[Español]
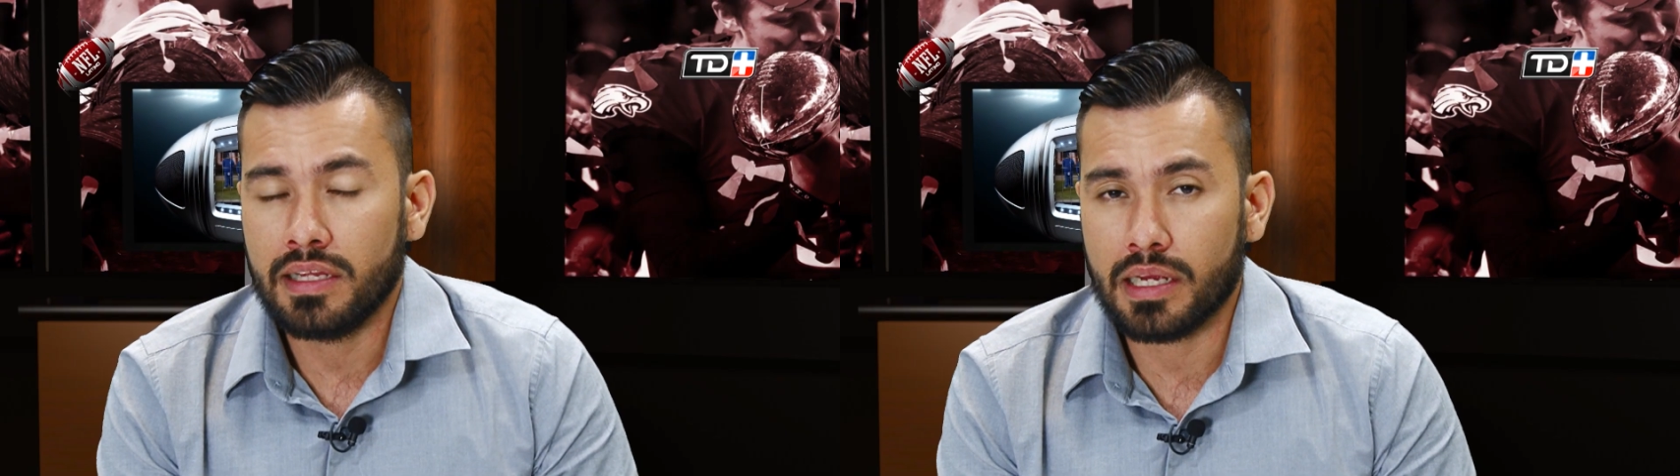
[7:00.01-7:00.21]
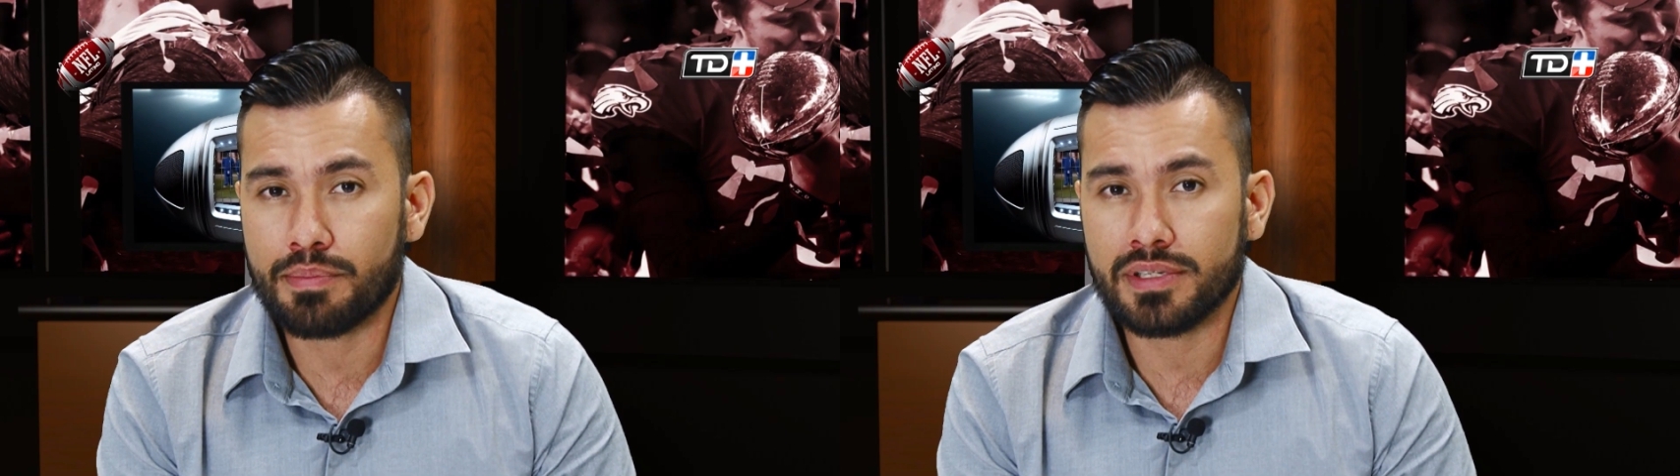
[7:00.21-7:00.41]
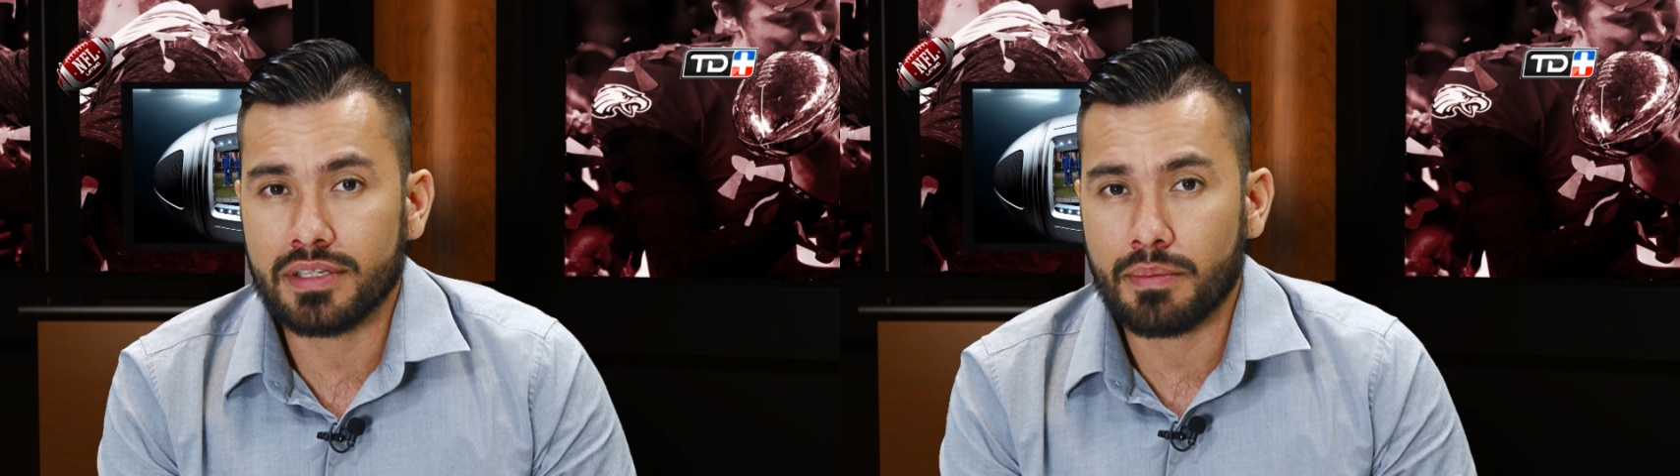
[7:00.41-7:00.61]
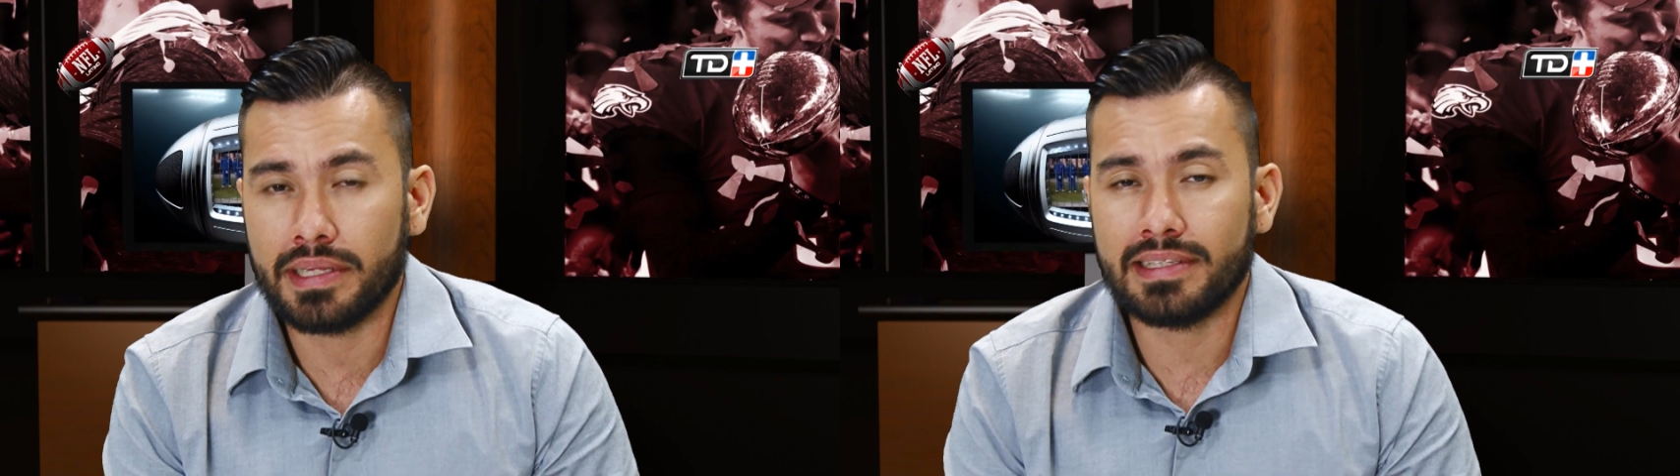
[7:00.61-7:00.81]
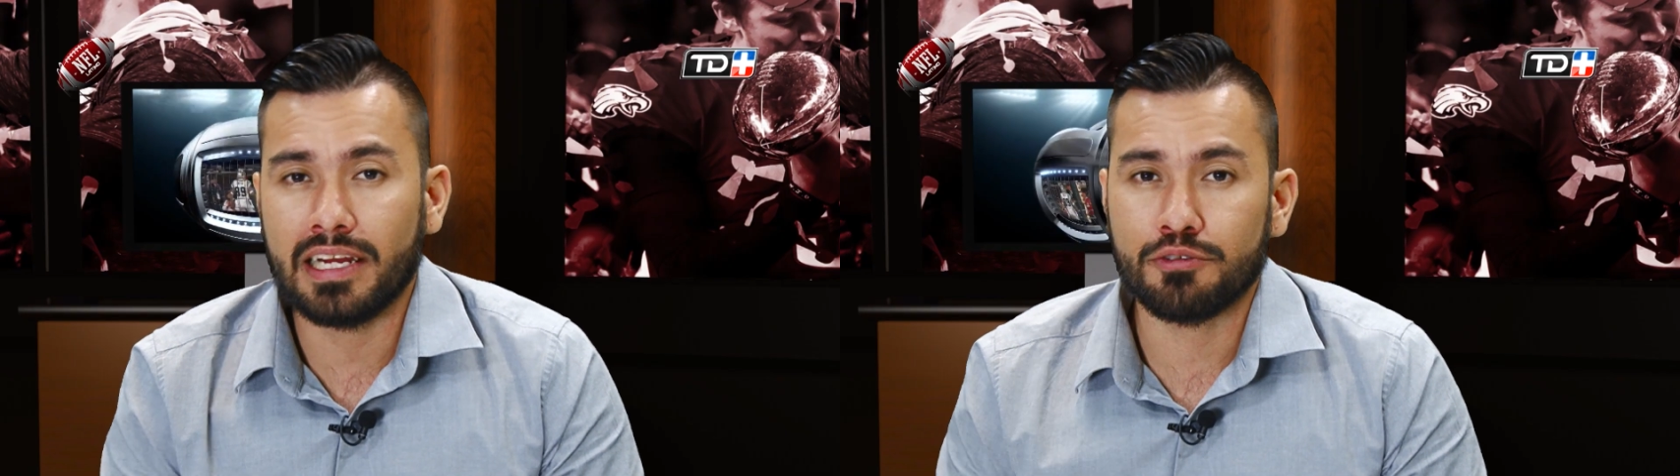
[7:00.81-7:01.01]
llegar
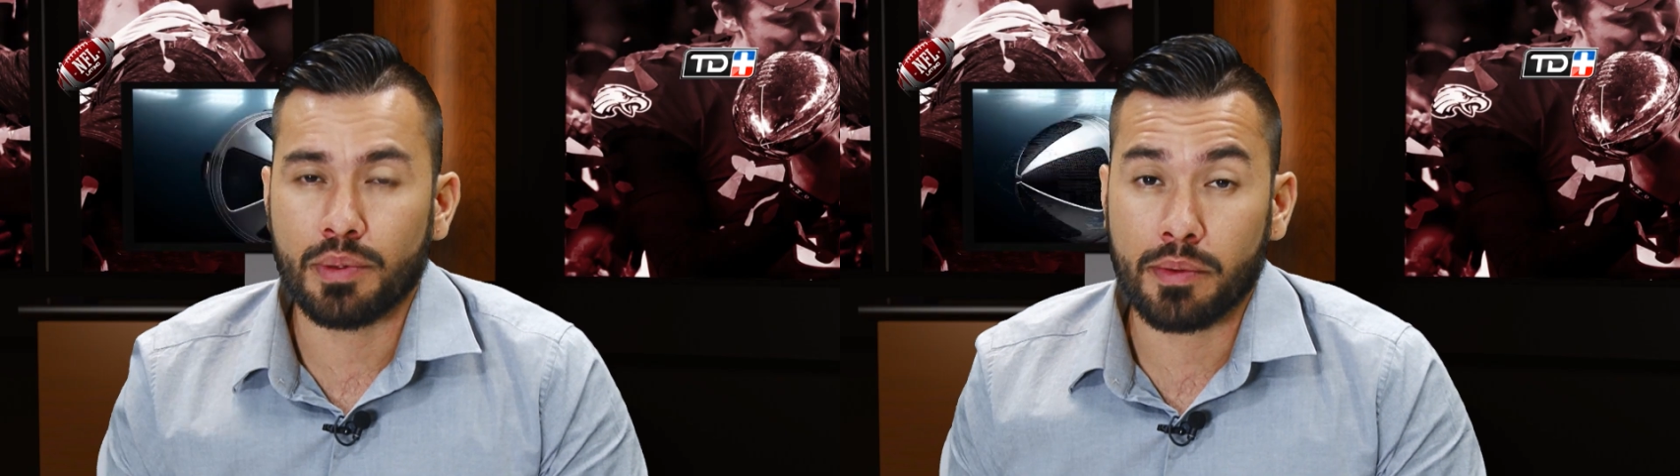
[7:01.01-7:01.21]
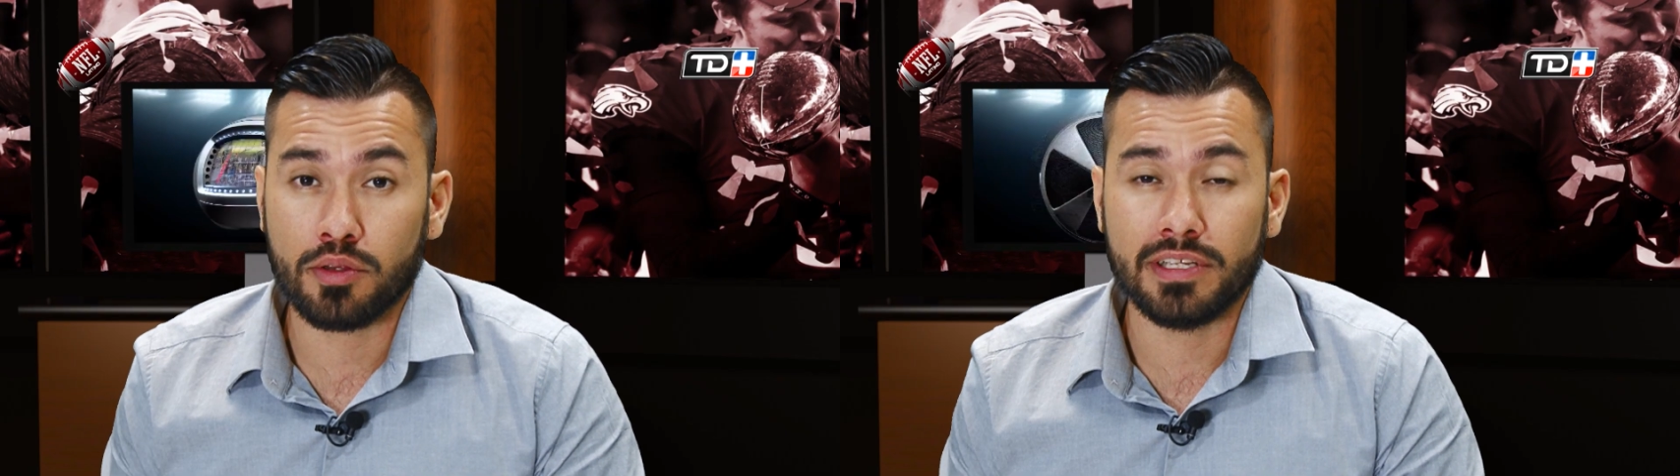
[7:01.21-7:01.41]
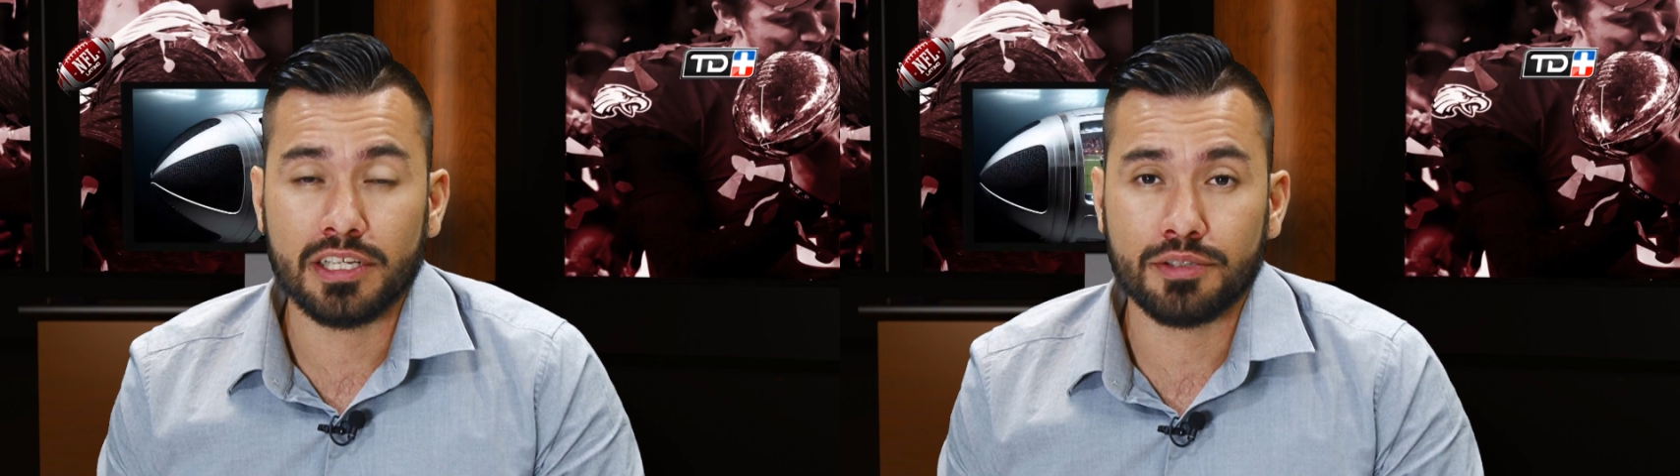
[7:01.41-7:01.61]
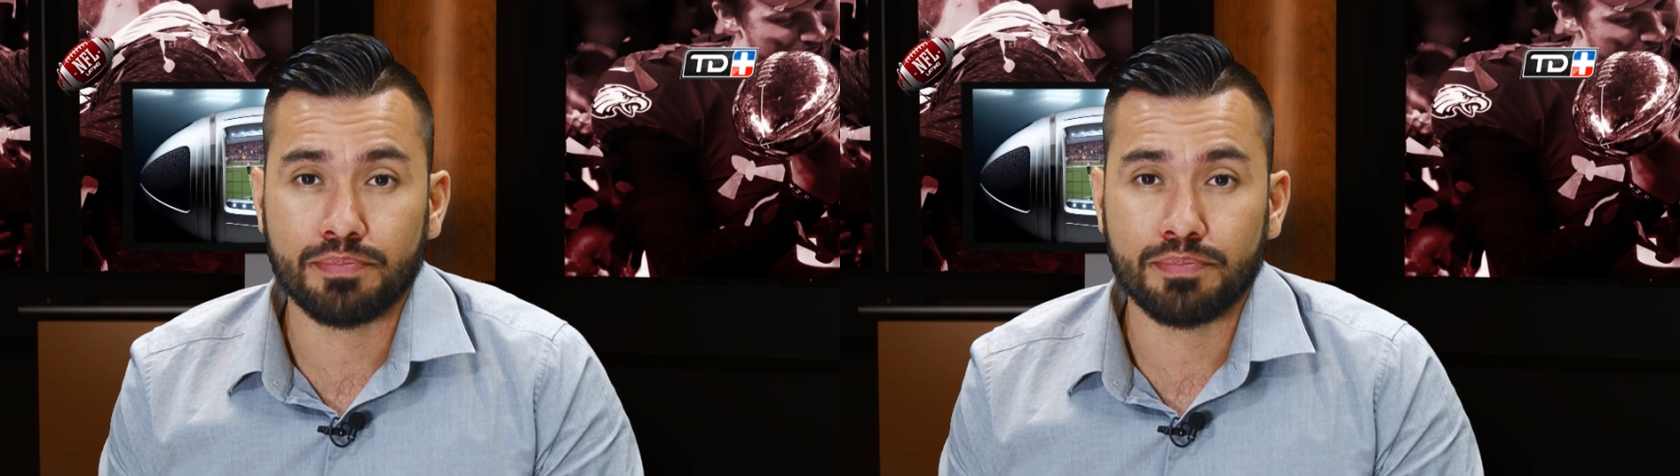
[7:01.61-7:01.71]
precisamente a los primeros 10